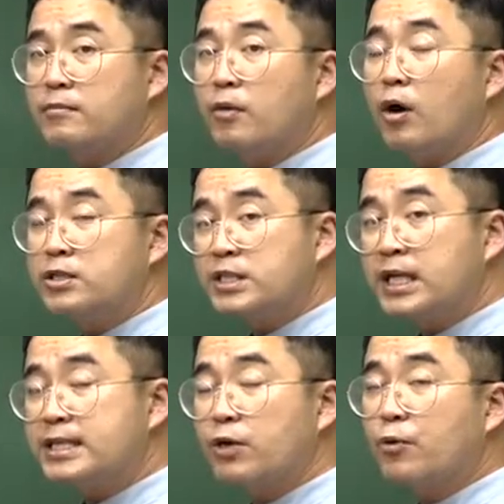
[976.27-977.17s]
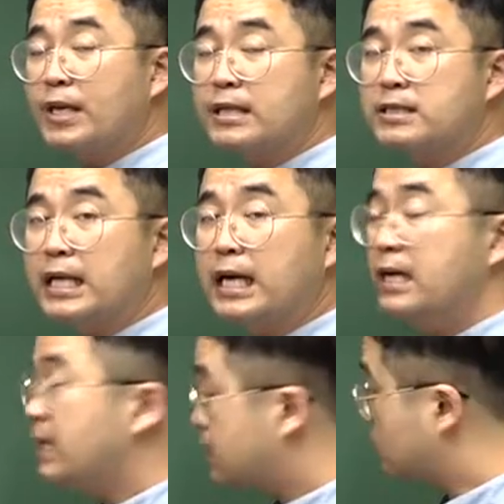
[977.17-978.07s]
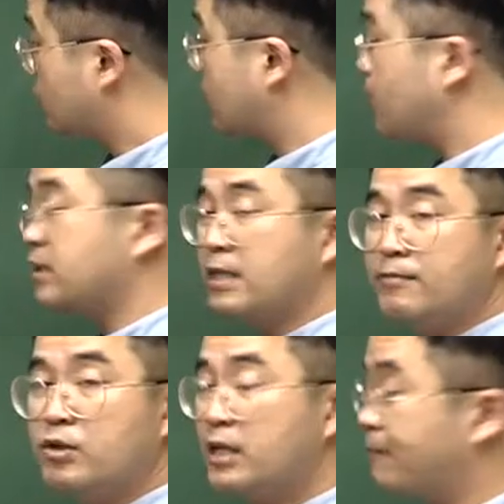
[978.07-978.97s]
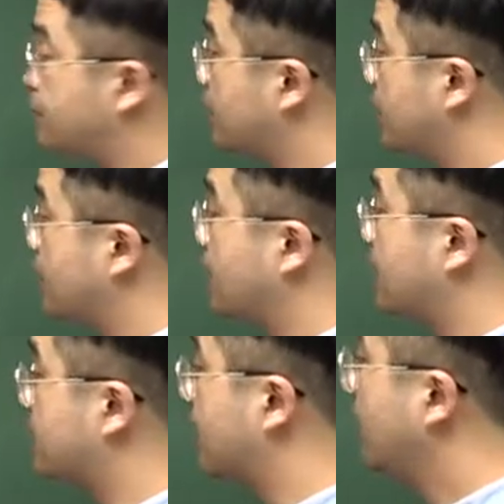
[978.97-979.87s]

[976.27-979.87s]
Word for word: 뭐 최재공이라든가 정량 같은 인물들이 대표적인 인물이 되겠어요.